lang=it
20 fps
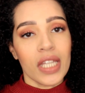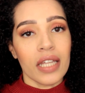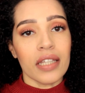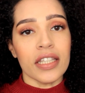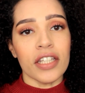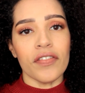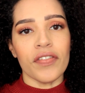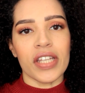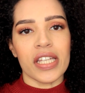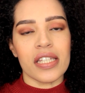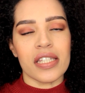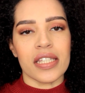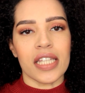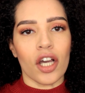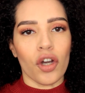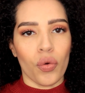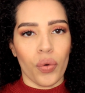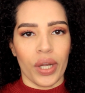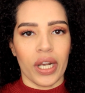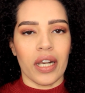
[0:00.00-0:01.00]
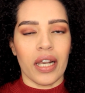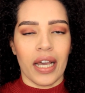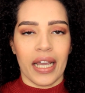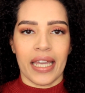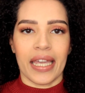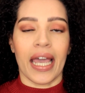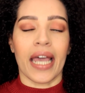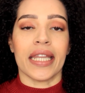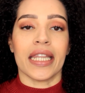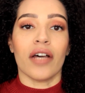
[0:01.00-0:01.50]
di vista quella
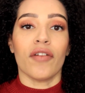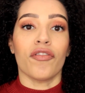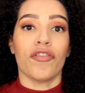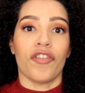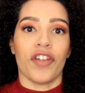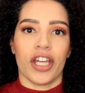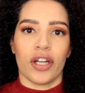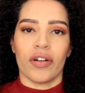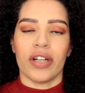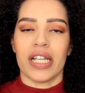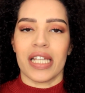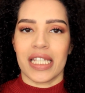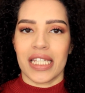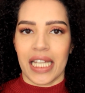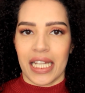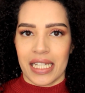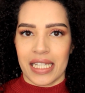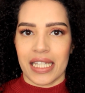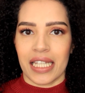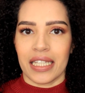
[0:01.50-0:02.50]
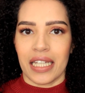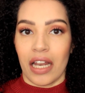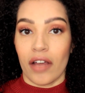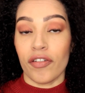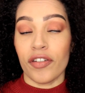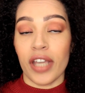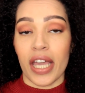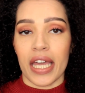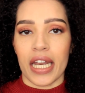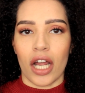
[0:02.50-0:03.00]
che è davvero l'essenza della
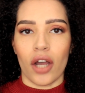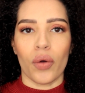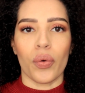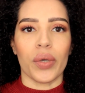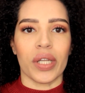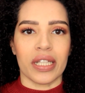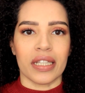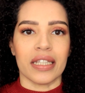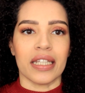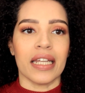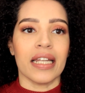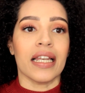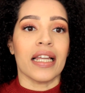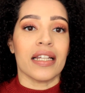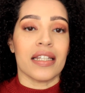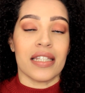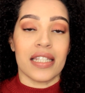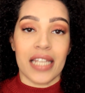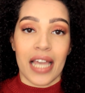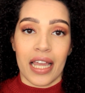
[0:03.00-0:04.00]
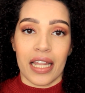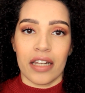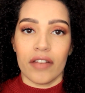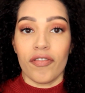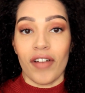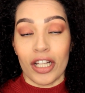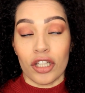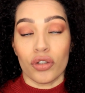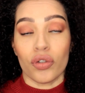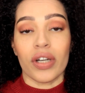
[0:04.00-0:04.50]
fiera, quindi aziende, il
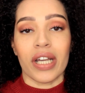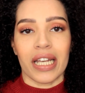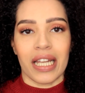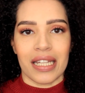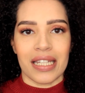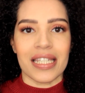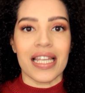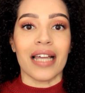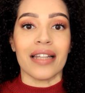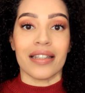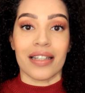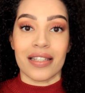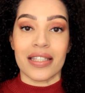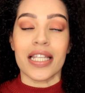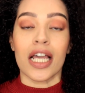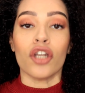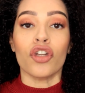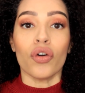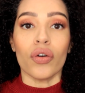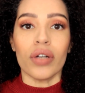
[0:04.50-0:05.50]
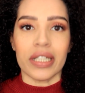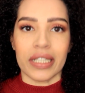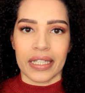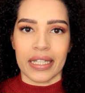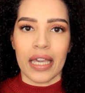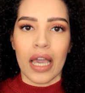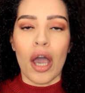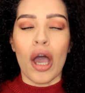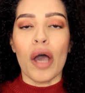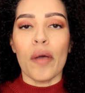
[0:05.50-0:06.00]
fatto che le aziende siano
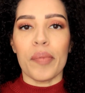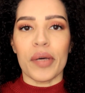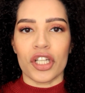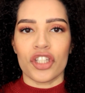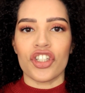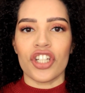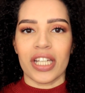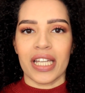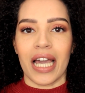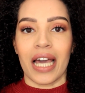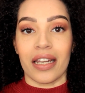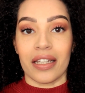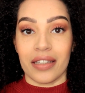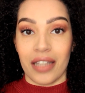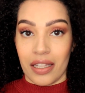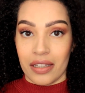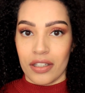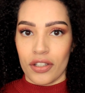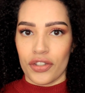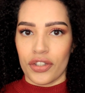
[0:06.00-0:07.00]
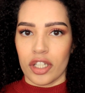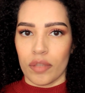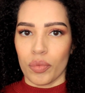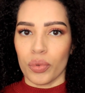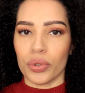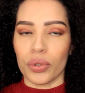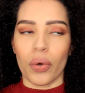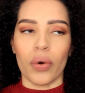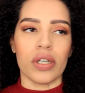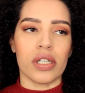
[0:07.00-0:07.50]
lì per cercare dei
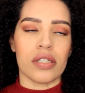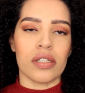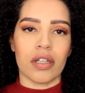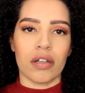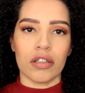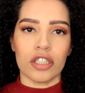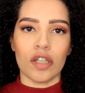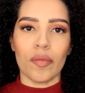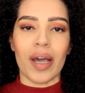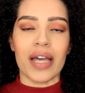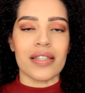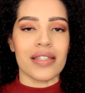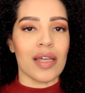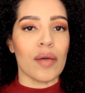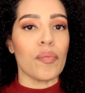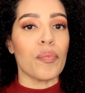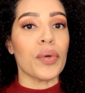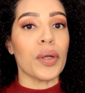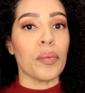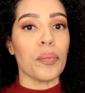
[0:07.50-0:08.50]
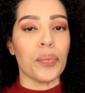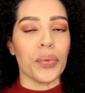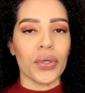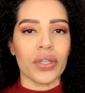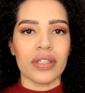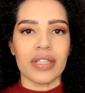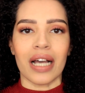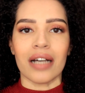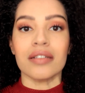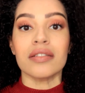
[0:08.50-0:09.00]
distributori. Secondo me è sempre
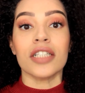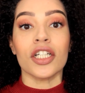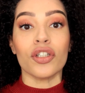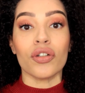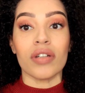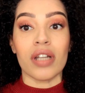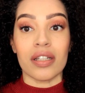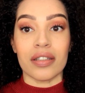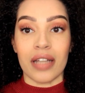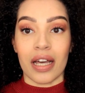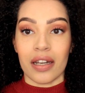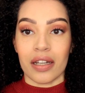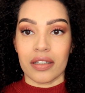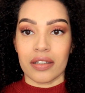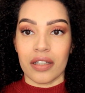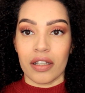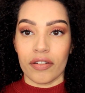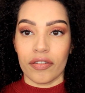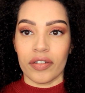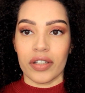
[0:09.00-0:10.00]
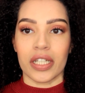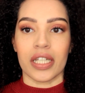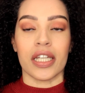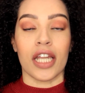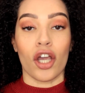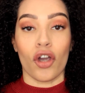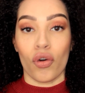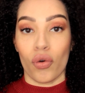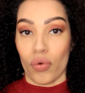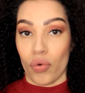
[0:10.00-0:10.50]
importante non andare a
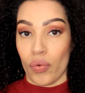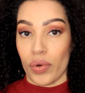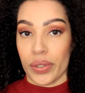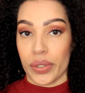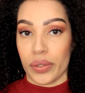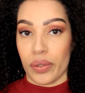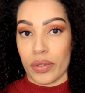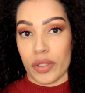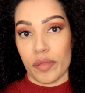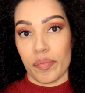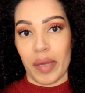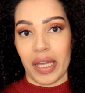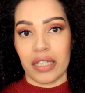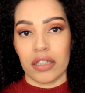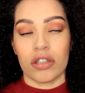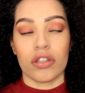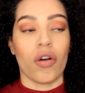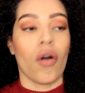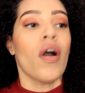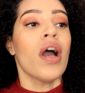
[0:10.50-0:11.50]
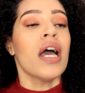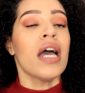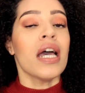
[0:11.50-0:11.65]
interferire con questo aspetto.